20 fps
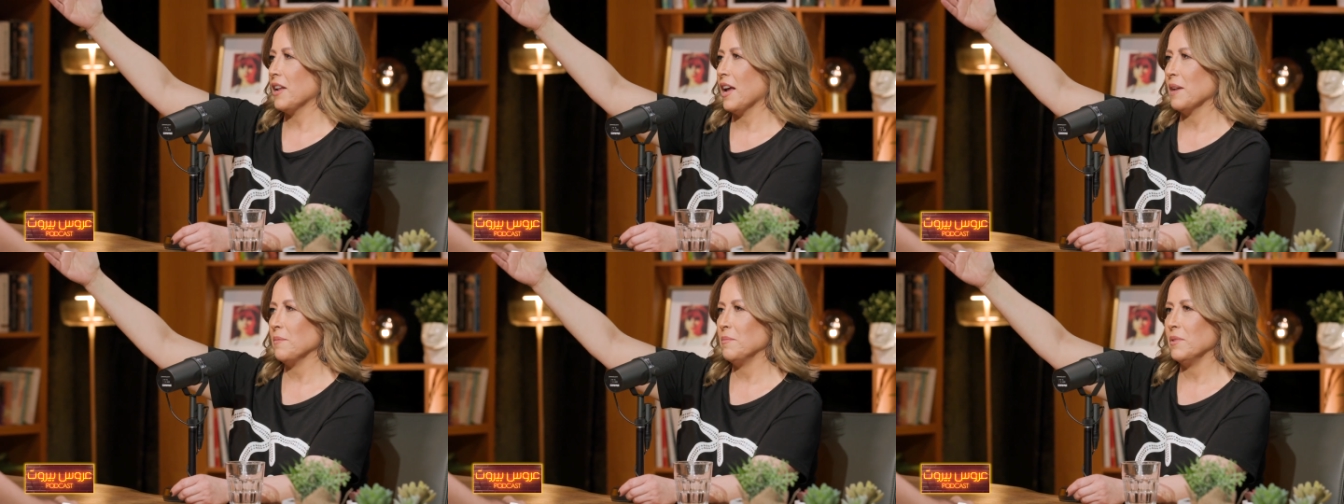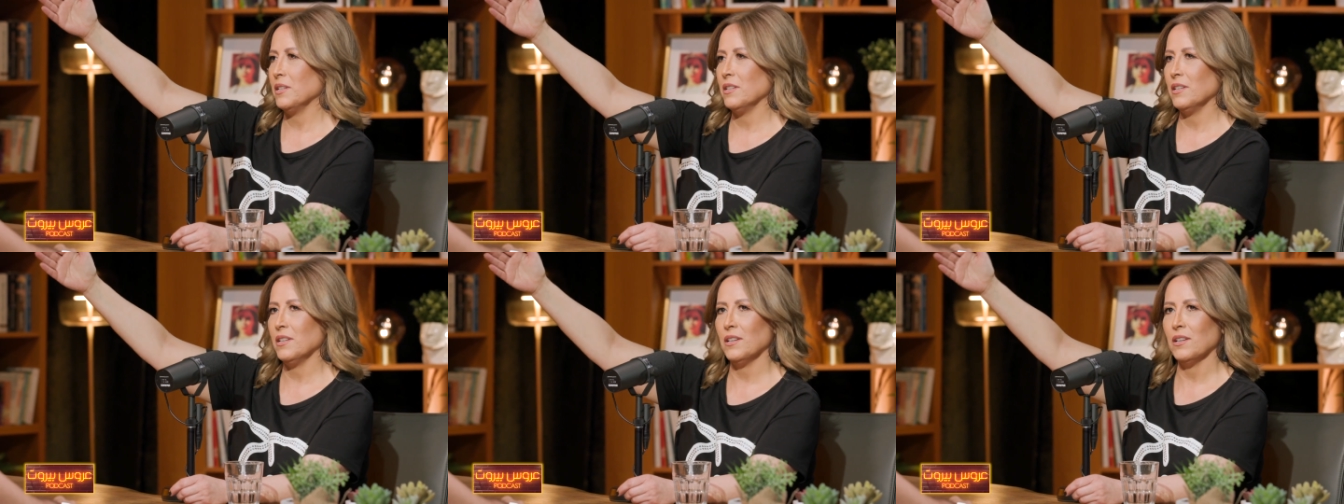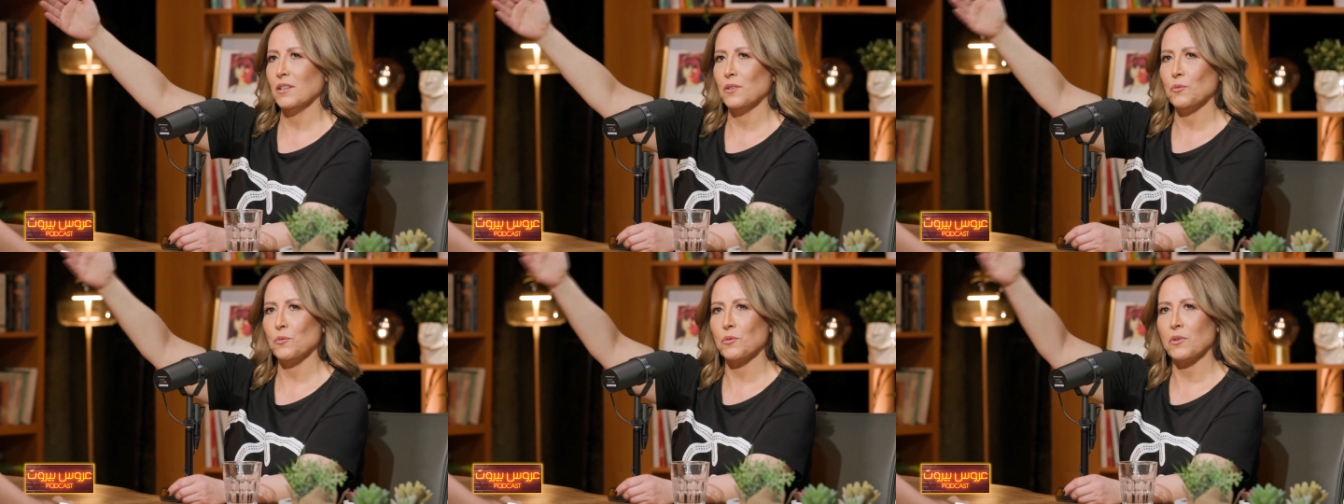
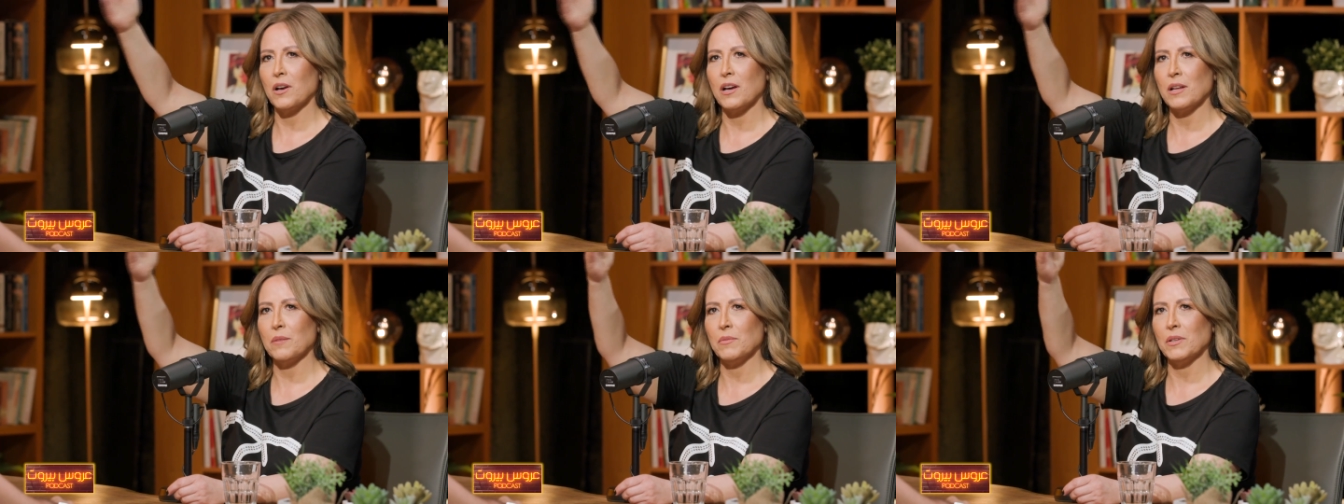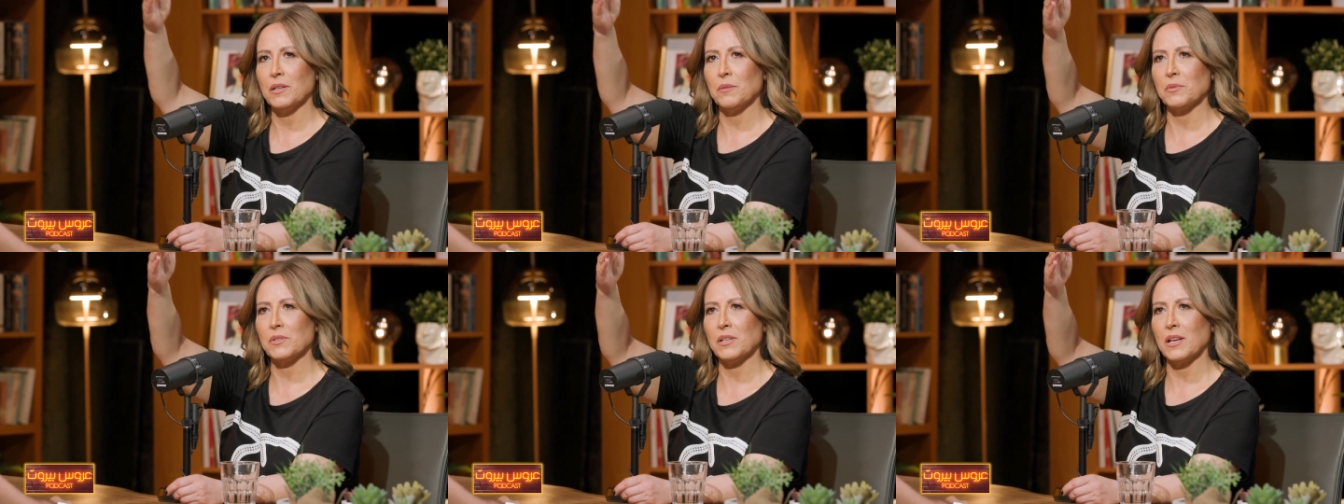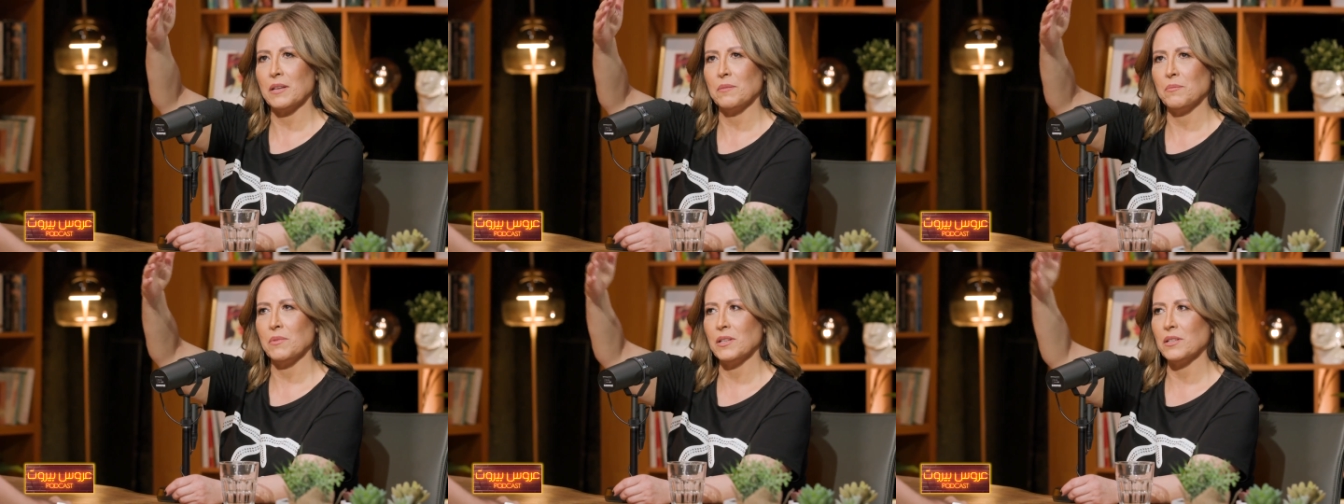عابدين وكارمن
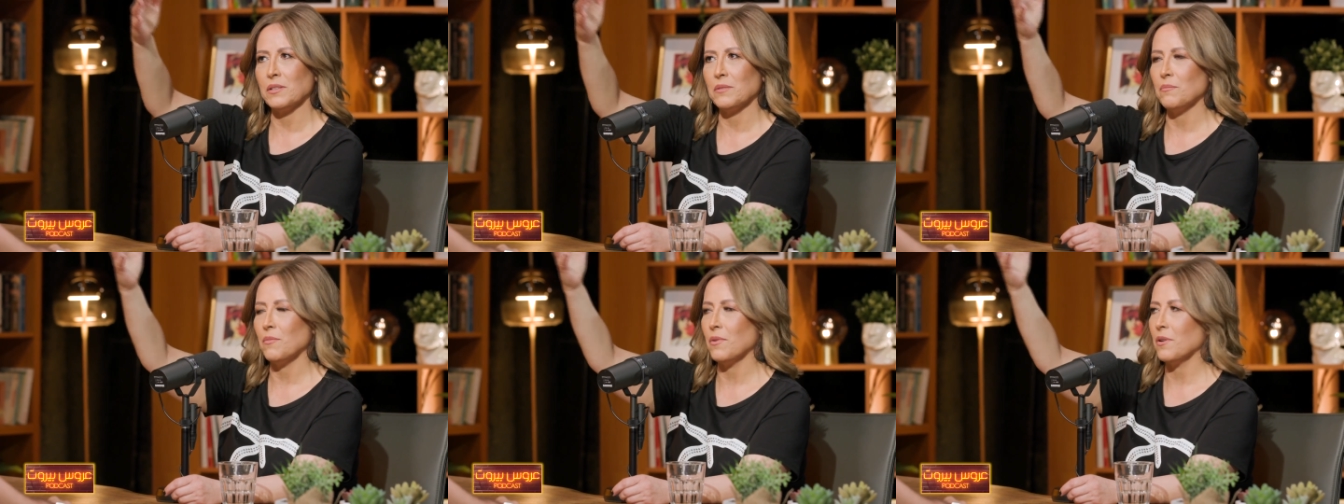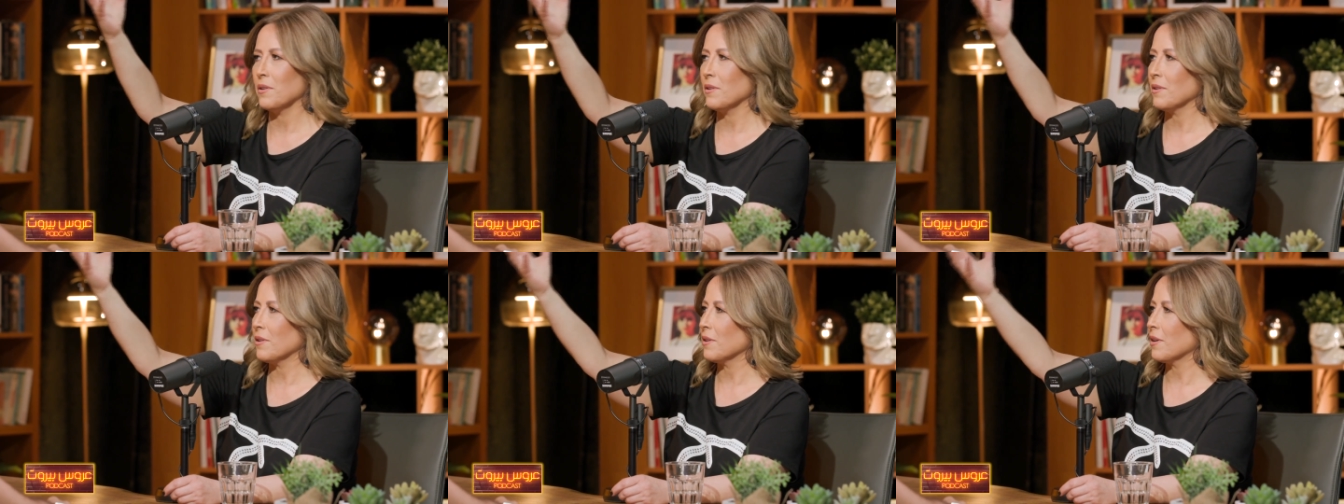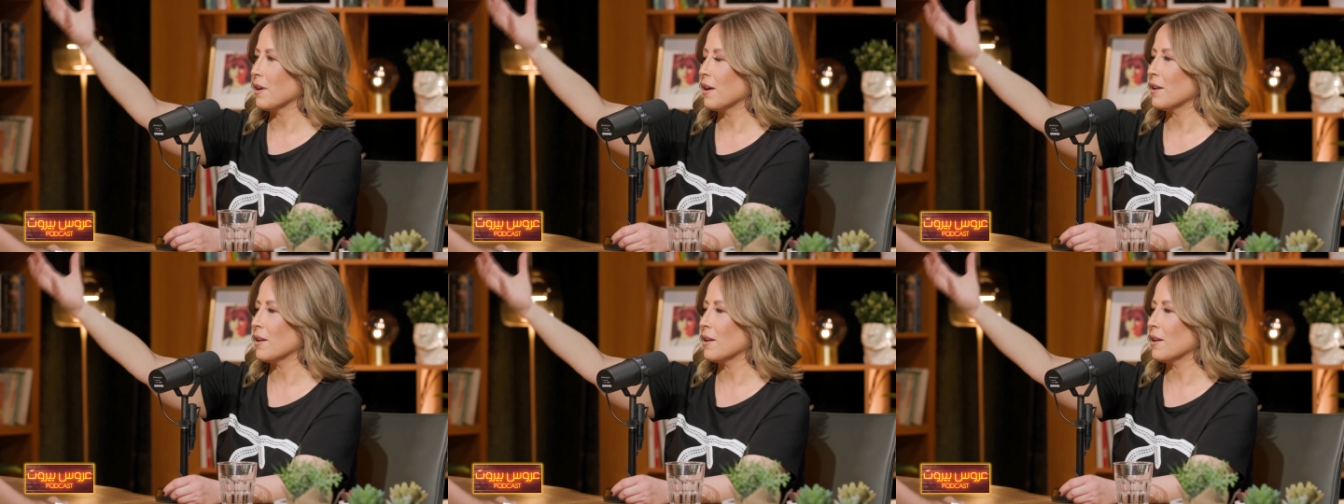بصيب اسمها